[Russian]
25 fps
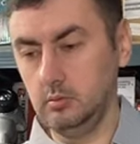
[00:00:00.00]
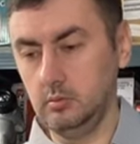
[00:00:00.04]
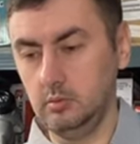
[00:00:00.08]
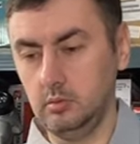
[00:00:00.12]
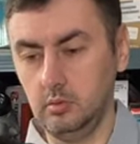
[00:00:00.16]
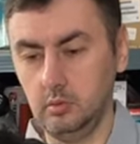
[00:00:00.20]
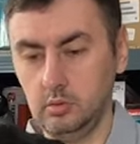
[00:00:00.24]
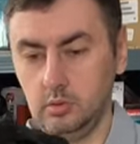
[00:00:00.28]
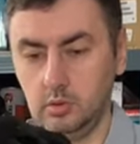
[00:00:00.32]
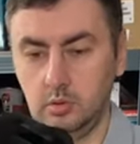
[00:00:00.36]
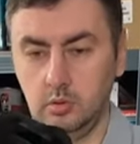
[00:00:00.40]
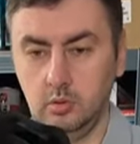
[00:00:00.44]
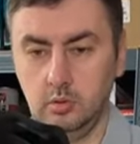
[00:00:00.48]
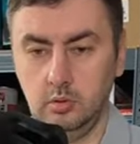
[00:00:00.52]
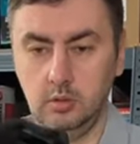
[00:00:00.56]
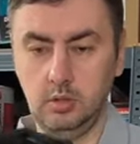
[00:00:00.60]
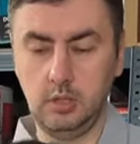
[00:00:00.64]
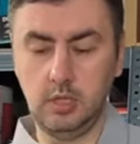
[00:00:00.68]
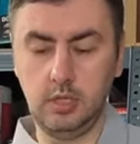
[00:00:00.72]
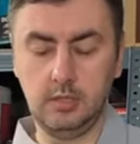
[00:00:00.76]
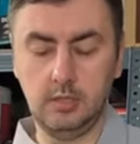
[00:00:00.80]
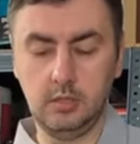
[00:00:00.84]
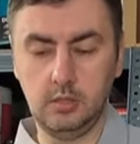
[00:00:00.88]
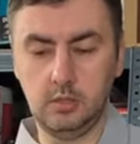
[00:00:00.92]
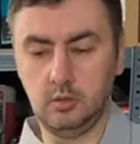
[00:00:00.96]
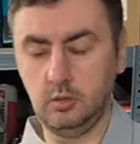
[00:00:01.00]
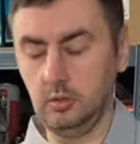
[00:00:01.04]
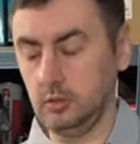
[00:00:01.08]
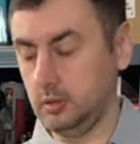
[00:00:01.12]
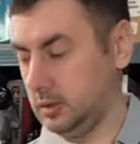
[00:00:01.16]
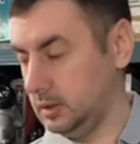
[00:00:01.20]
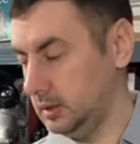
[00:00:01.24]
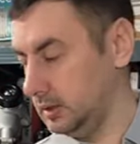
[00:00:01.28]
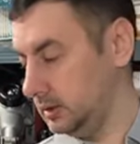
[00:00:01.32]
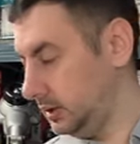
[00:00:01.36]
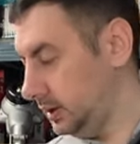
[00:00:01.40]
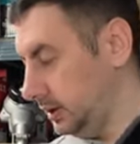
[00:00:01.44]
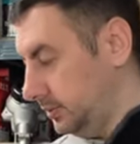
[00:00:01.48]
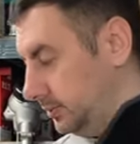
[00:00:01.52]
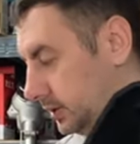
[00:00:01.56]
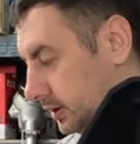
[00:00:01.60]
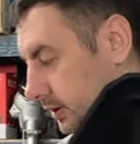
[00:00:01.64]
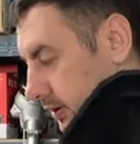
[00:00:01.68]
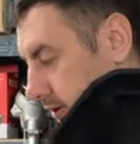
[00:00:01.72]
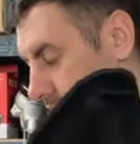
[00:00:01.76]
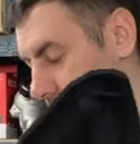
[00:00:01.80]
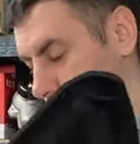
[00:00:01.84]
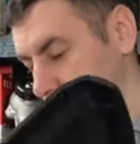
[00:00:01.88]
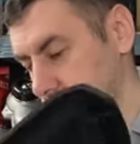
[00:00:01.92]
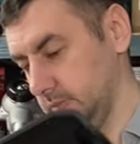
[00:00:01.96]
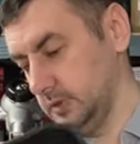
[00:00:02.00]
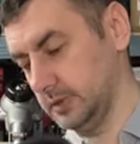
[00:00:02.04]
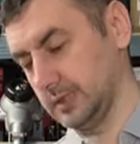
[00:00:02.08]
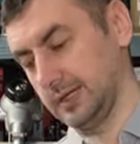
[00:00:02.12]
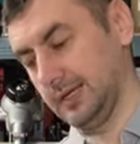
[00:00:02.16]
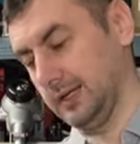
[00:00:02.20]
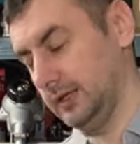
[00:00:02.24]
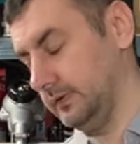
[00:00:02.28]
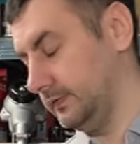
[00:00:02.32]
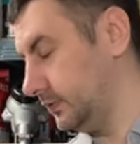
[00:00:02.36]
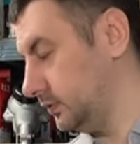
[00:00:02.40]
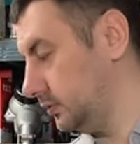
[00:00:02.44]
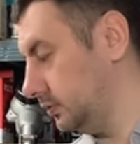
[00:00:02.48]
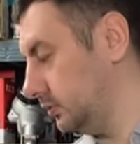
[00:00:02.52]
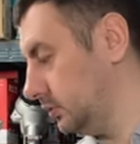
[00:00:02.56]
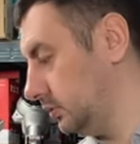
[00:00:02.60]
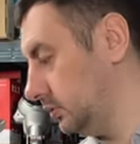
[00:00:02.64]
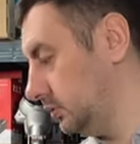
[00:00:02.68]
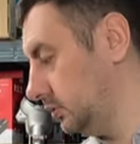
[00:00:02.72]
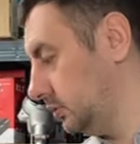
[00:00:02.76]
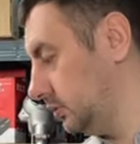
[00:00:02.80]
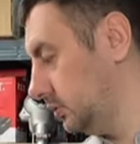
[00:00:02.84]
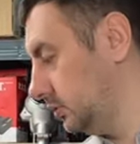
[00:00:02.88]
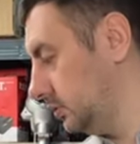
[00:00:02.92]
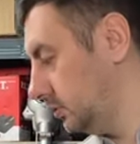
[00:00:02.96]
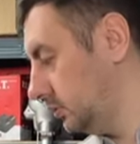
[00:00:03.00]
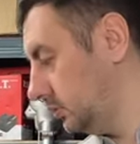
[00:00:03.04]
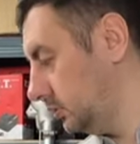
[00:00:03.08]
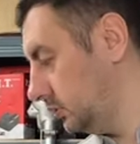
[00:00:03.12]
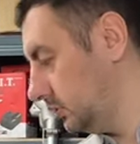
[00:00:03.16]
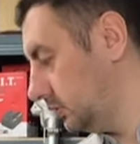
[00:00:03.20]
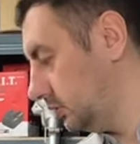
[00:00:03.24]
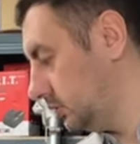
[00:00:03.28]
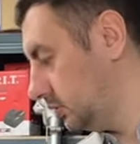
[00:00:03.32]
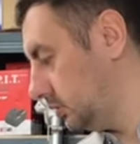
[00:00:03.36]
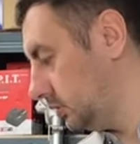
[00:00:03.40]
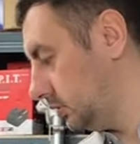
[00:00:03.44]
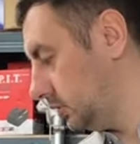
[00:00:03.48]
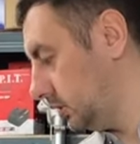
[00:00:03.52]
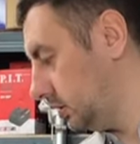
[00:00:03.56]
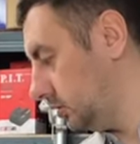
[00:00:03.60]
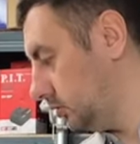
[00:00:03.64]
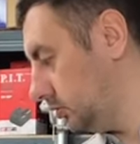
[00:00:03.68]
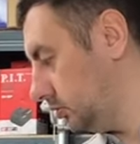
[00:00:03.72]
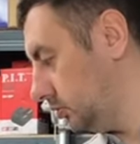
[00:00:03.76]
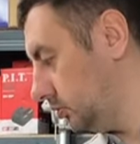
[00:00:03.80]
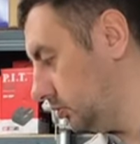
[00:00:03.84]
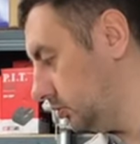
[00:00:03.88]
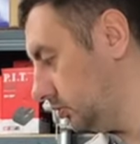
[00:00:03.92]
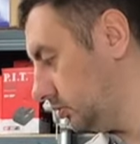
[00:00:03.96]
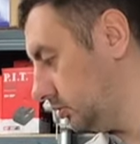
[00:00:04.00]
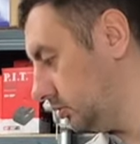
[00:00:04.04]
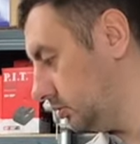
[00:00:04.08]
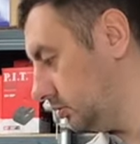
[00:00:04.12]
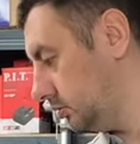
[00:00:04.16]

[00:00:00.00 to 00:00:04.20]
то что надо что-то именно с ним, скорее всего, я думаю,